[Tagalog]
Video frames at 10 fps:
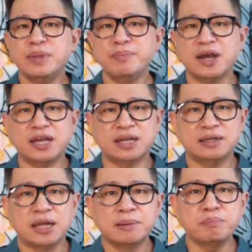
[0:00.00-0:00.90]
May mga
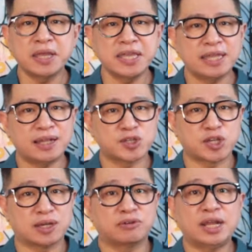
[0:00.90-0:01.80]
may ilang
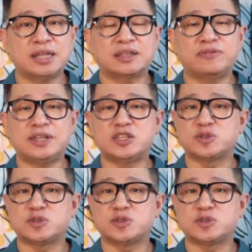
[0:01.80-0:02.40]
sa relatively